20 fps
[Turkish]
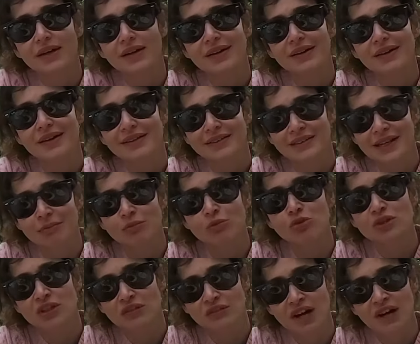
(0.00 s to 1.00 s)
Ha. Hani
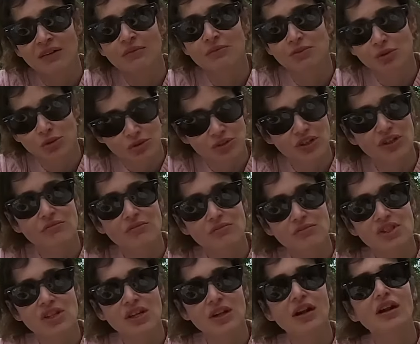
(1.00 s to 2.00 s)
Temmuz'da var mı? Olacak mı bir
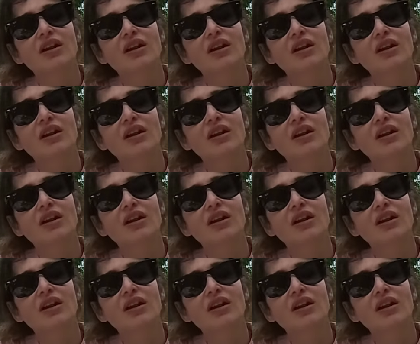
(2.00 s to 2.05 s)
şeyler?